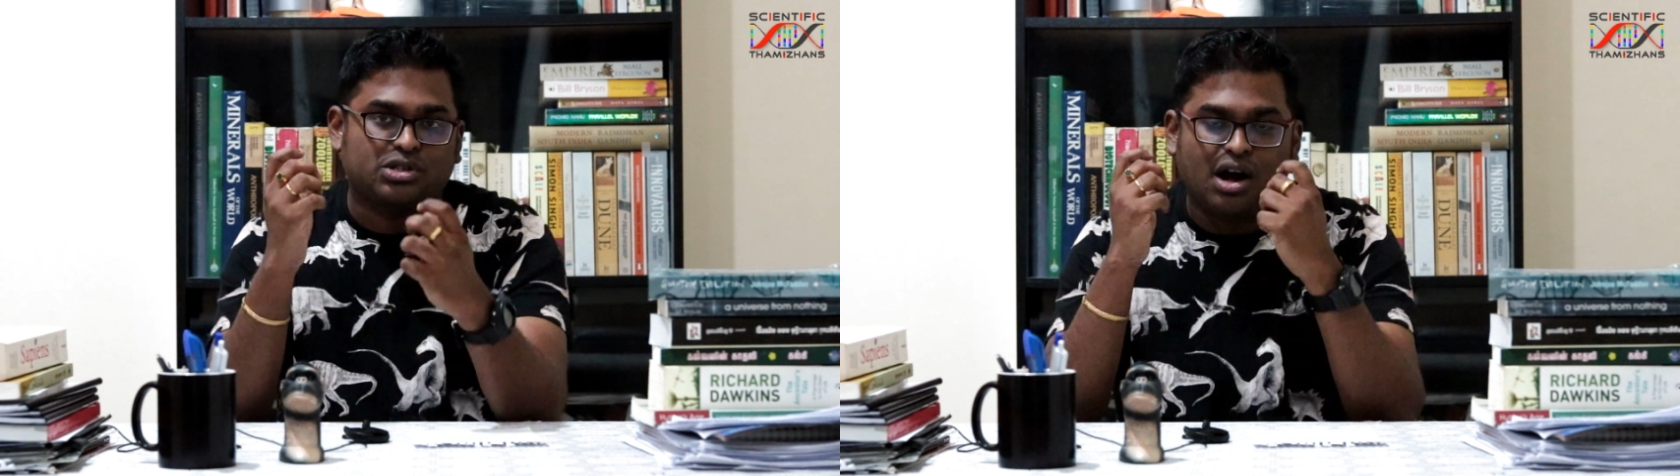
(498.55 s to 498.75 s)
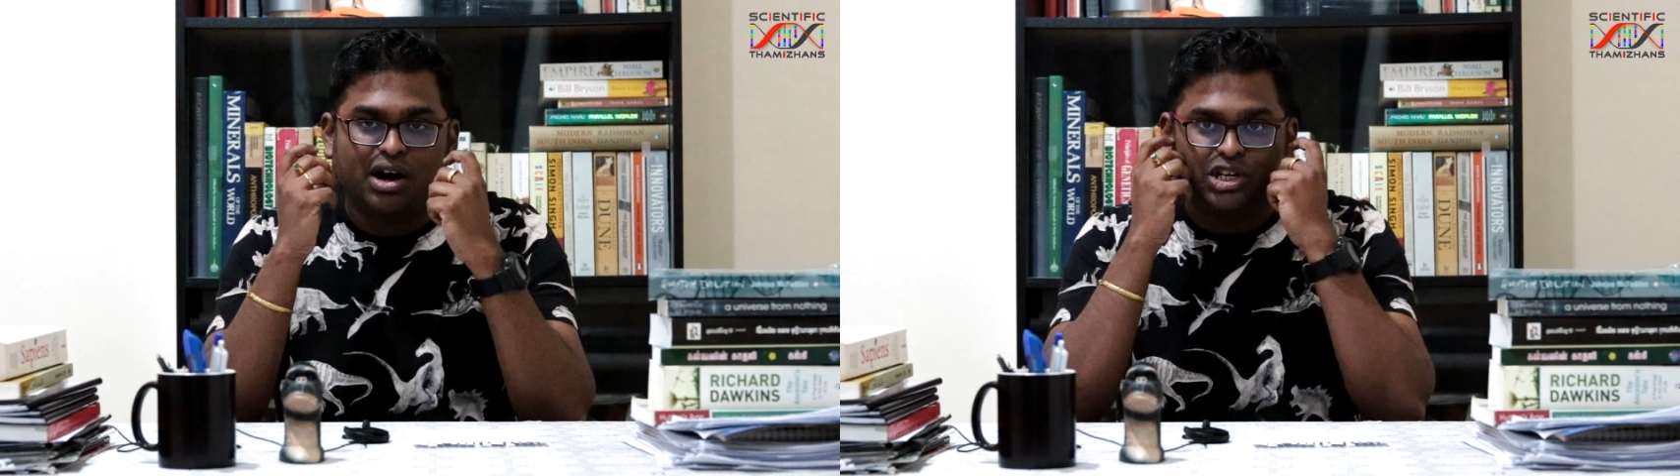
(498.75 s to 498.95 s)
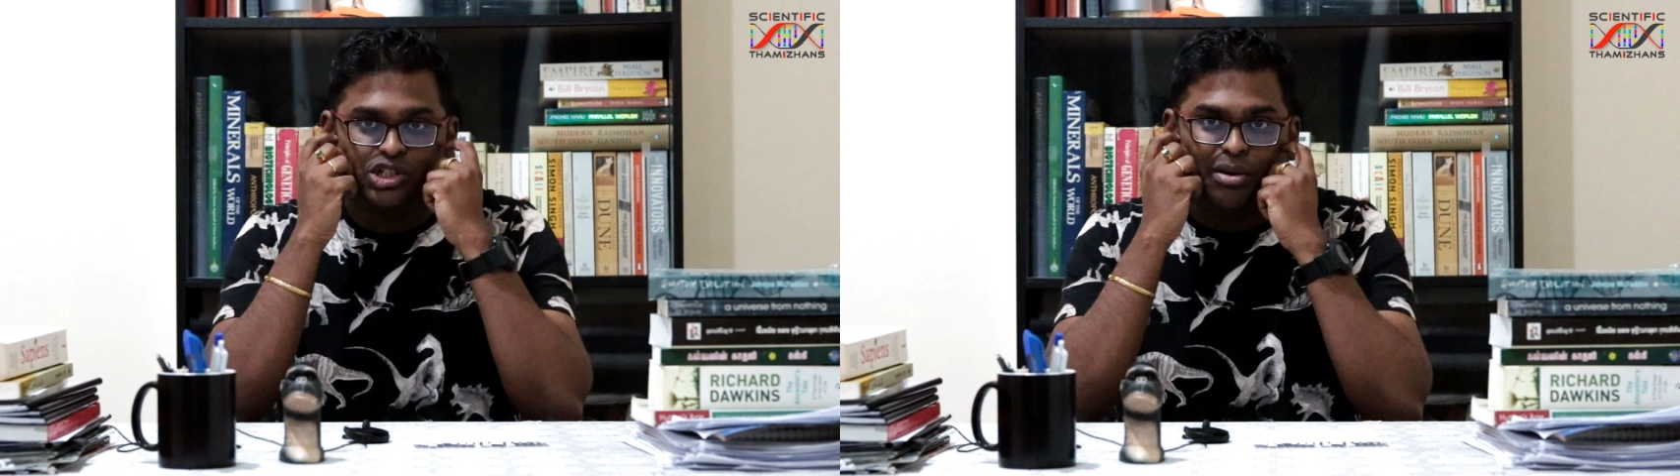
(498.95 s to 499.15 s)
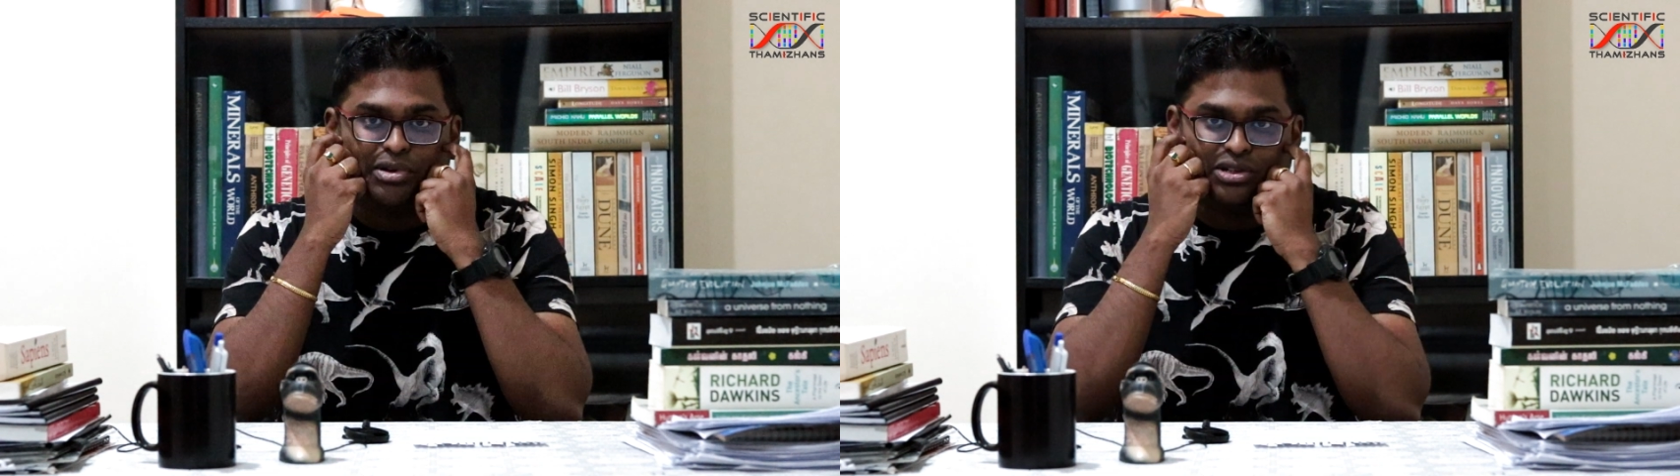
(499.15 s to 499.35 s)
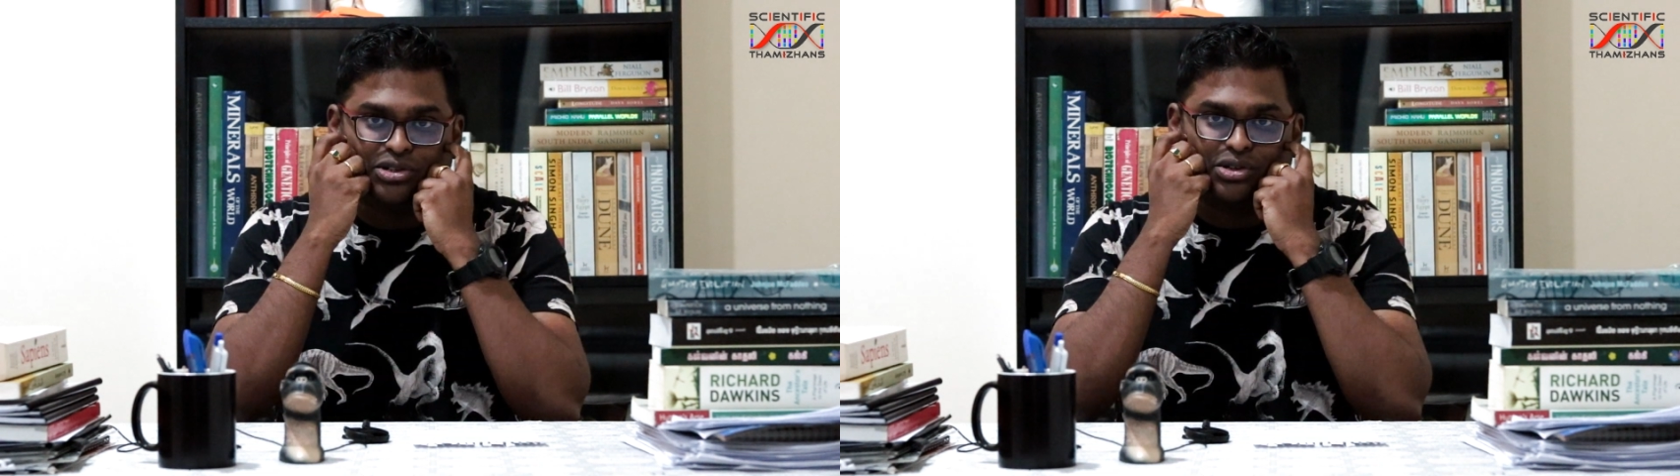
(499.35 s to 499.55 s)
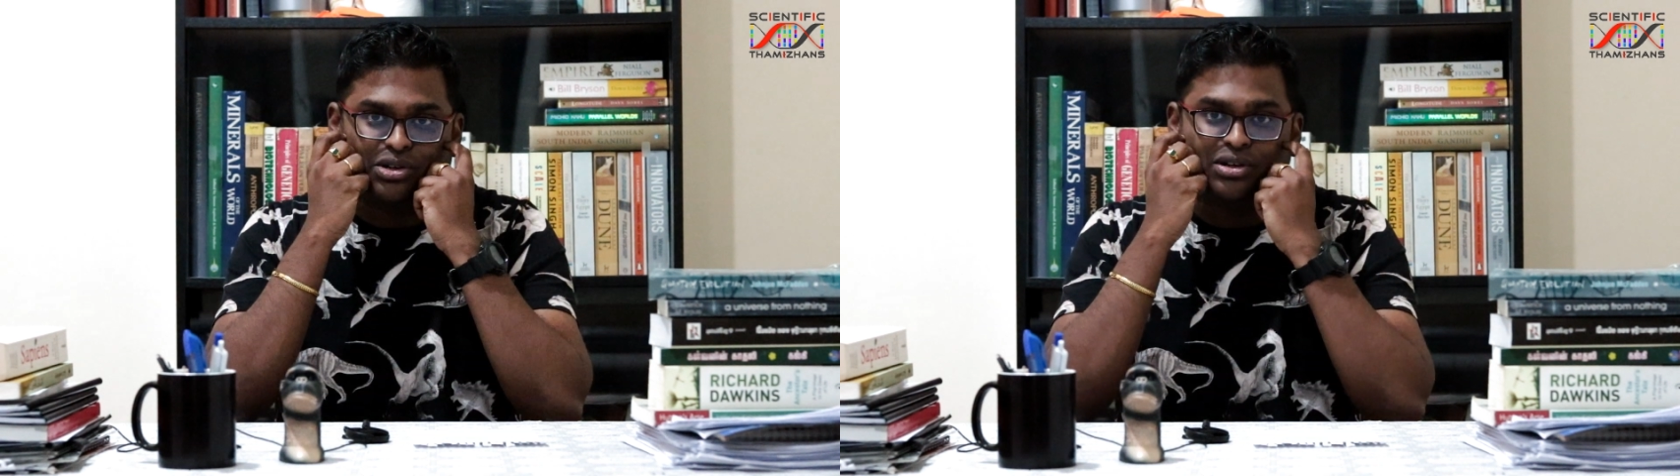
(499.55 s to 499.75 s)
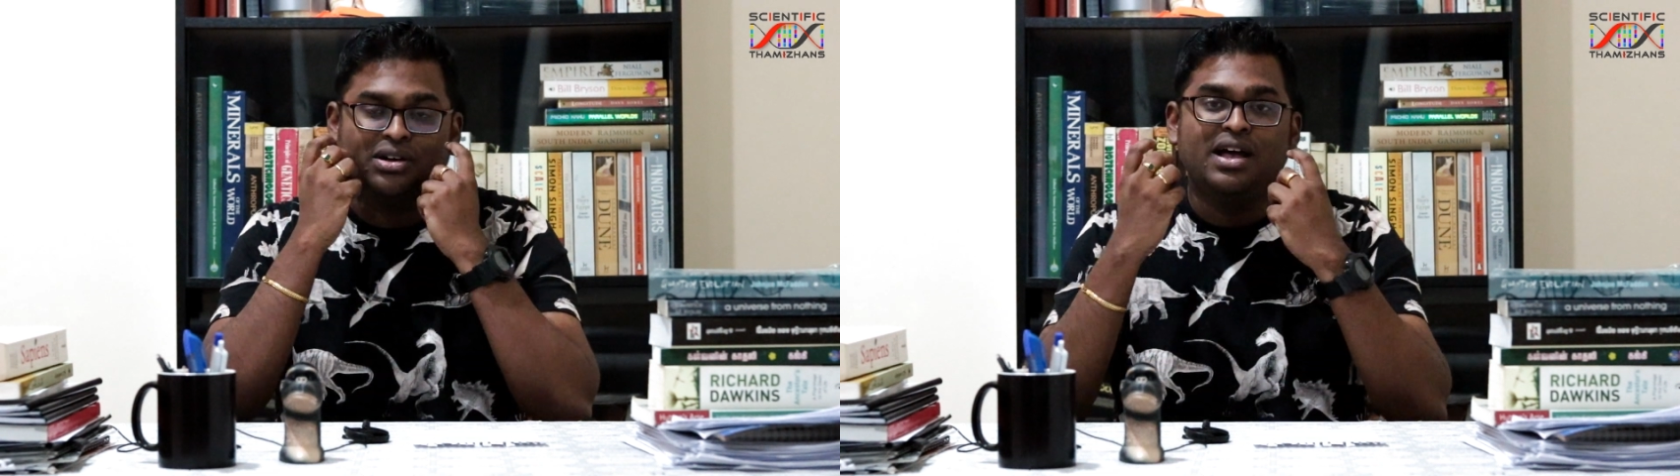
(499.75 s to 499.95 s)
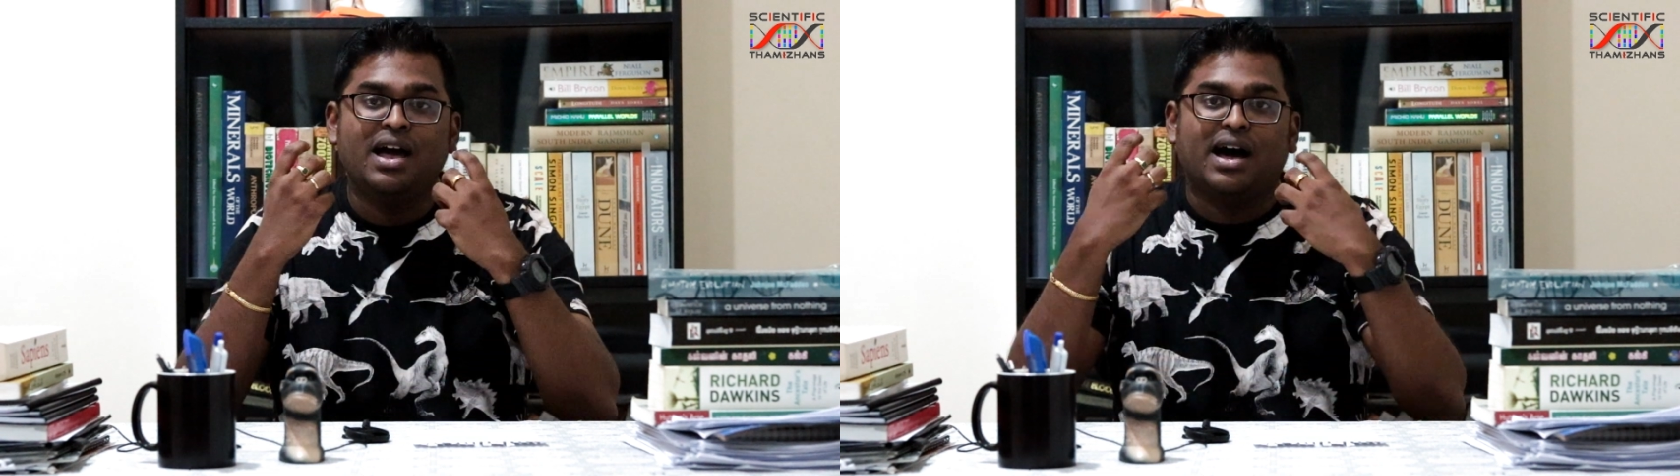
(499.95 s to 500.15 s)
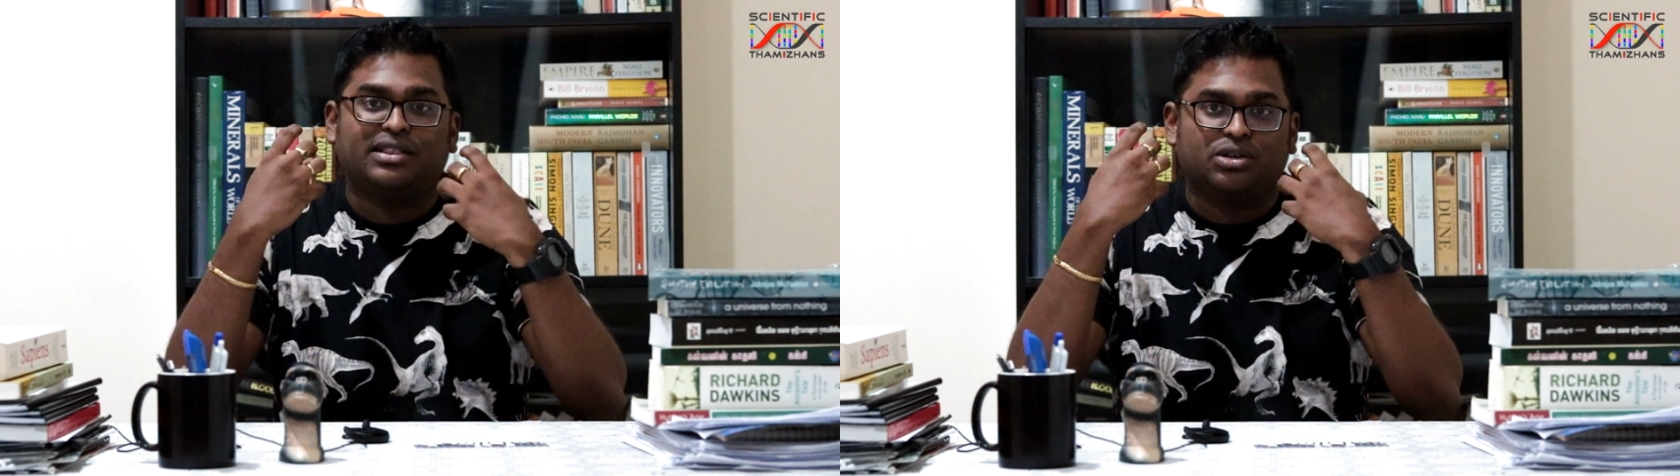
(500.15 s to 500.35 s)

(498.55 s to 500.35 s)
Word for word: ஸ்ட்ராங்கான ஜா மசில்ஸ் இருக்கணும் அந்த